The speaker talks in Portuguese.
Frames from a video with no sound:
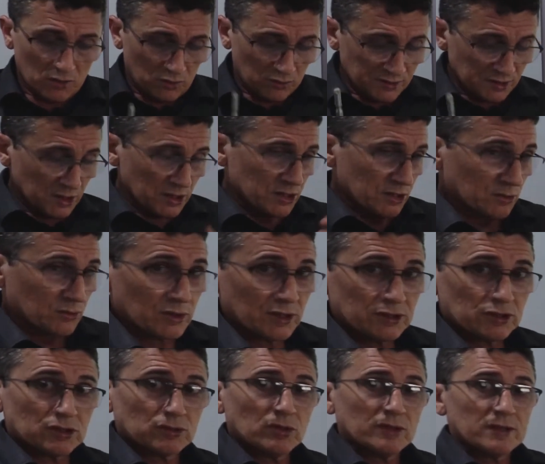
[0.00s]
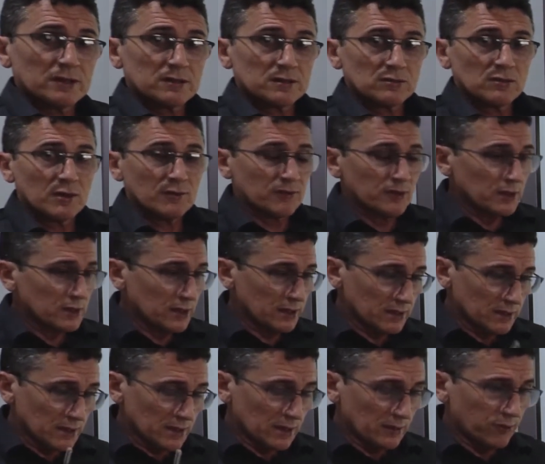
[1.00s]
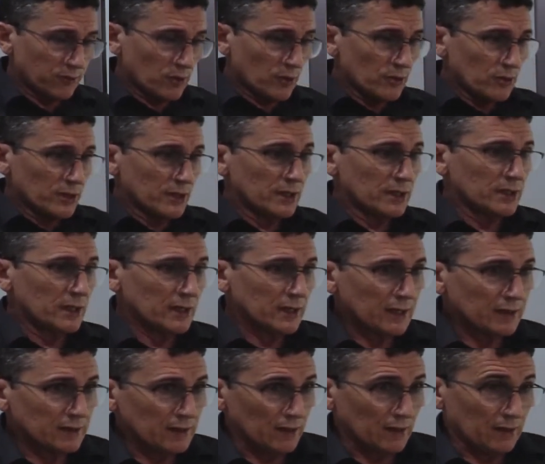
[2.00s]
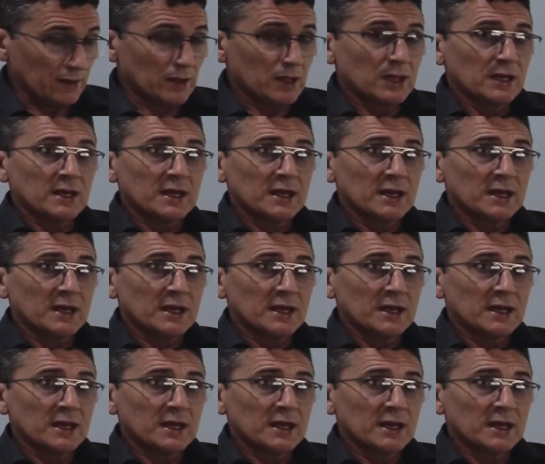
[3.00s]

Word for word: ou seja, durante toda a sua vida aí ele foi o rei da Inglaterra.